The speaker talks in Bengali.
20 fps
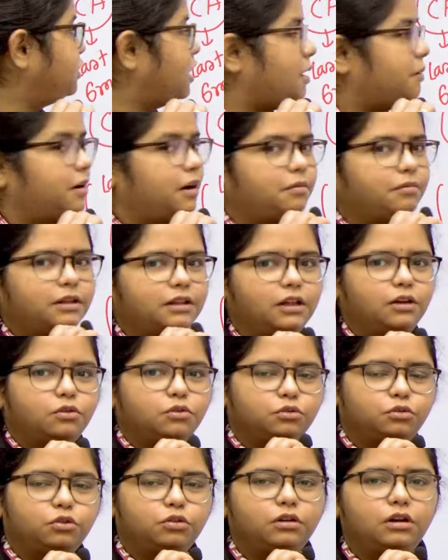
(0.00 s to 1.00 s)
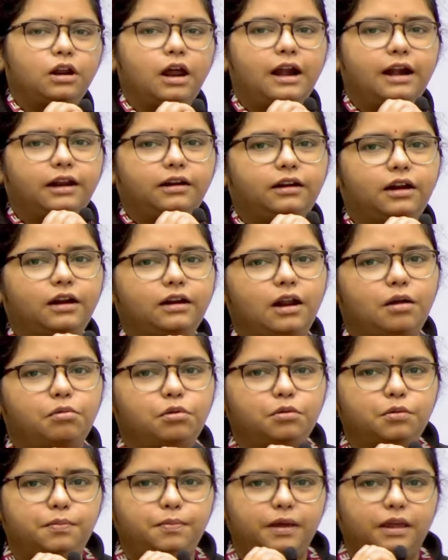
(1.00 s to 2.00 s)
আবার আমাদের নতুন আরেকটা
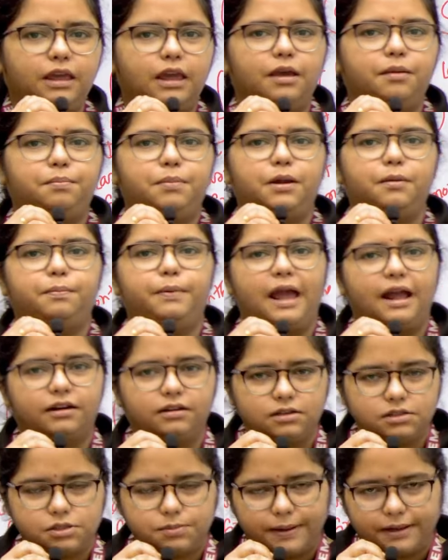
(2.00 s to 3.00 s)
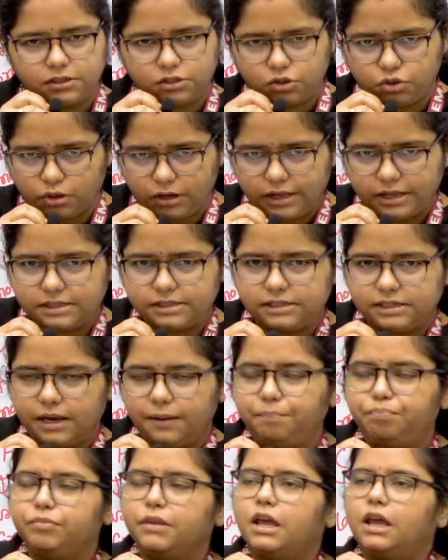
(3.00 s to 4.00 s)
ডাব্লিউপি কেপি প্র্যাকটিস ব্যাচ চলে এসছে
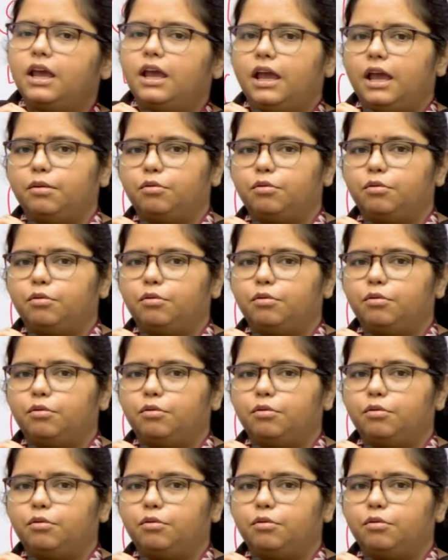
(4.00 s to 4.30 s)
এবং